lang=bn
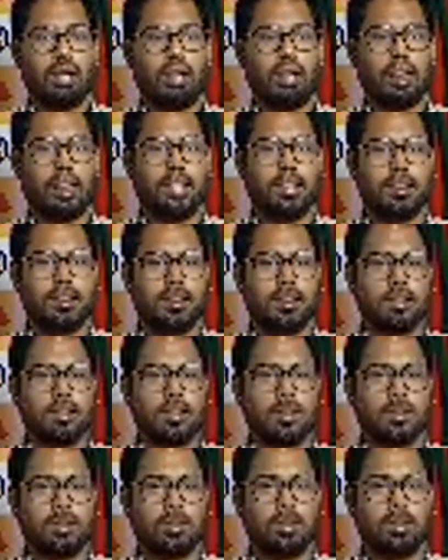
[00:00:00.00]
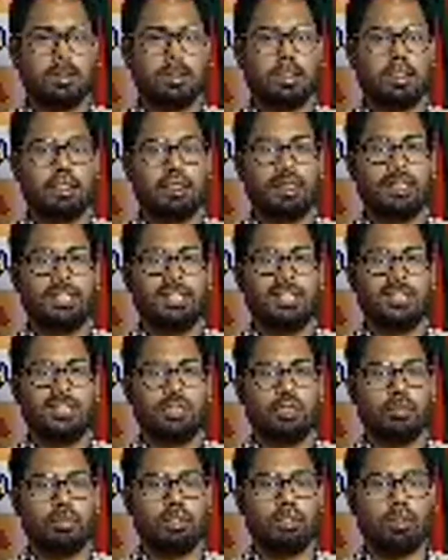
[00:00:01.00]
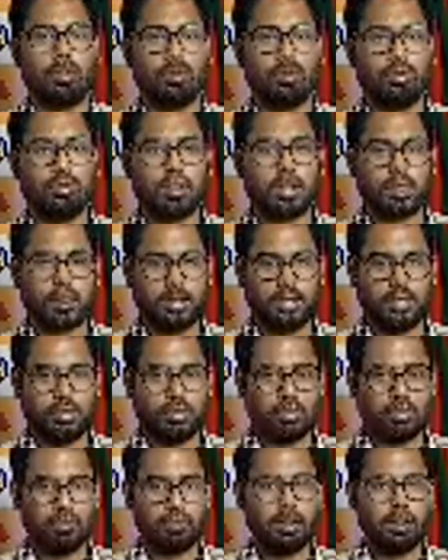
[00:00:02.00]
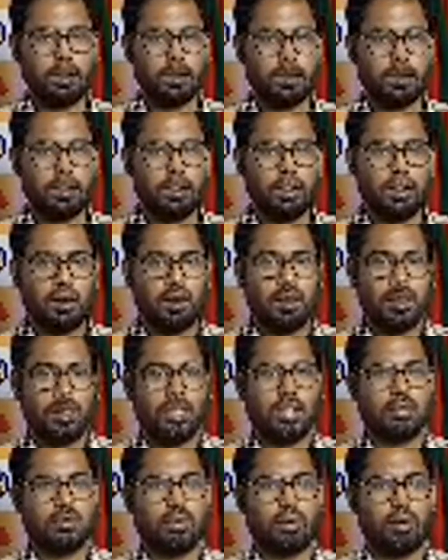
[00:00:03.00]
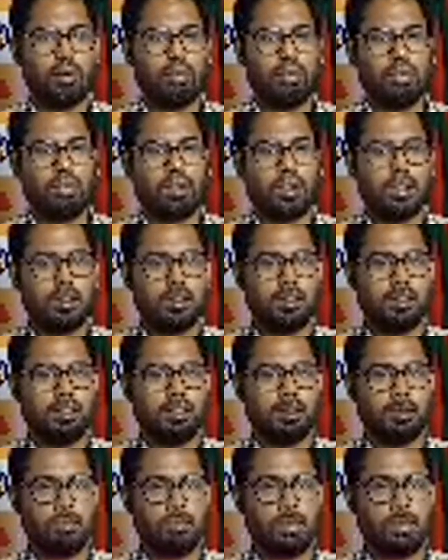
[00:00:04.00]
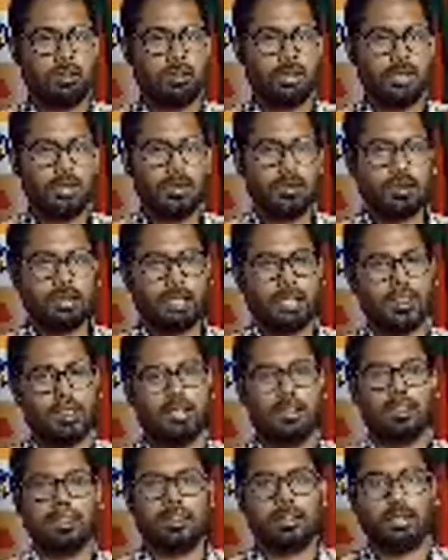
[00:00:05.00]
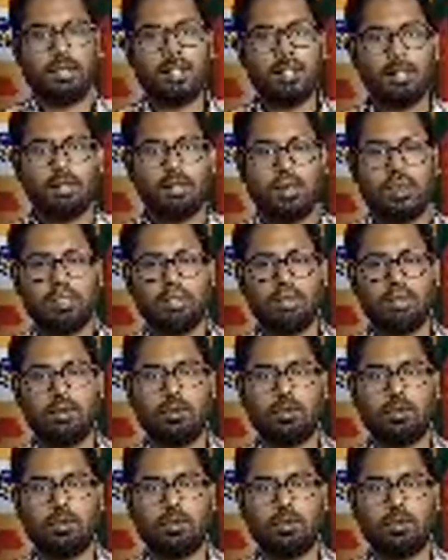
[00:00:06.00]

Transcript: আইএলটিএস আসলে তাদের ইংলিশের উপরে দক্ষতাটা কীরকম হ্যাঁ সো uh, অন্য অন্য কান্ট্রিতে যেমন ম্যান্ডেটরি চায়নার ক্ষেত্রে সেটা আসলে